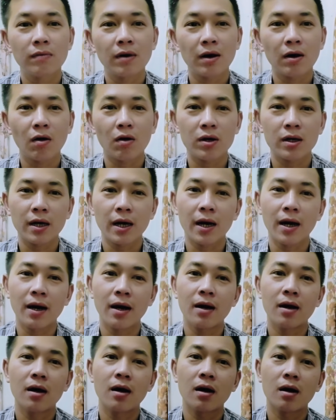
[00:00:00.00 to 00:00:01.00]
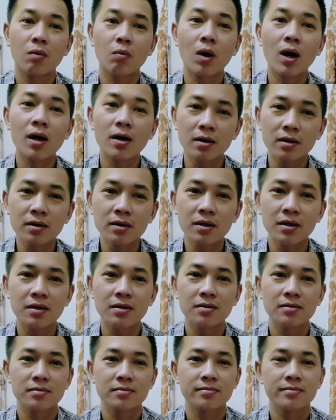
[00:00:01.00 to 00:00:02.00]
và còn cả ở quá khứ
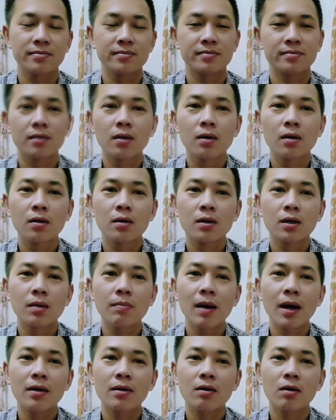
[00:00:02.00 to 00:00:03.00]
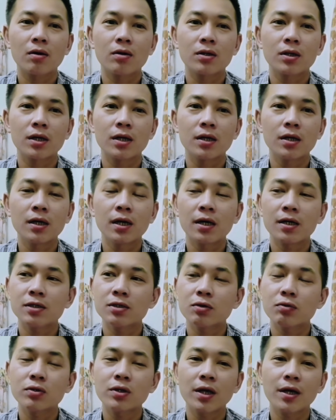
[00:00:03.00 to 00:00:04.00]
nữa các bạn còn nhớ là cái
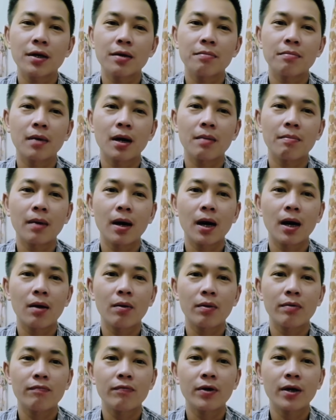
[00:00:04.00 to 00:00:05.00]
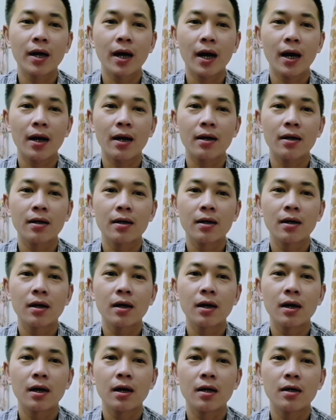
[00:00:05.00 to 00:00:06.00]
số tiền mà bà Nguyễn Phương Hằng
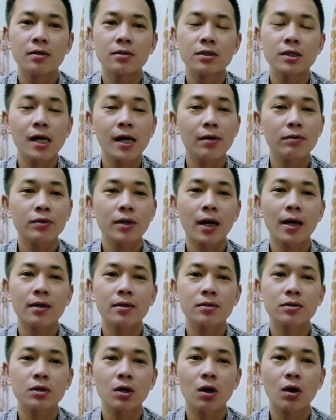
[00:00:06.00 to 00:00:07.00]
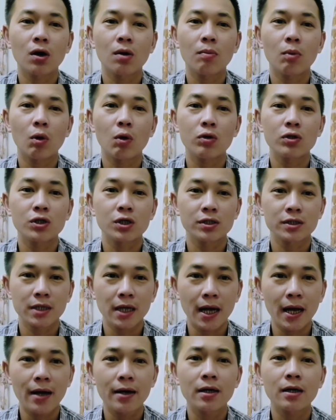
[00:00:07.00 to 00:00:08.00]
uh, trao tặng cho bộ đội Trường
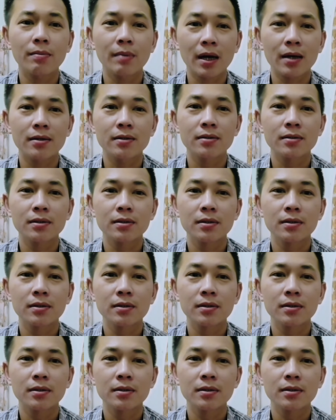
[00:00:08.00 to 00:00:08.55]
Sa đó các bạn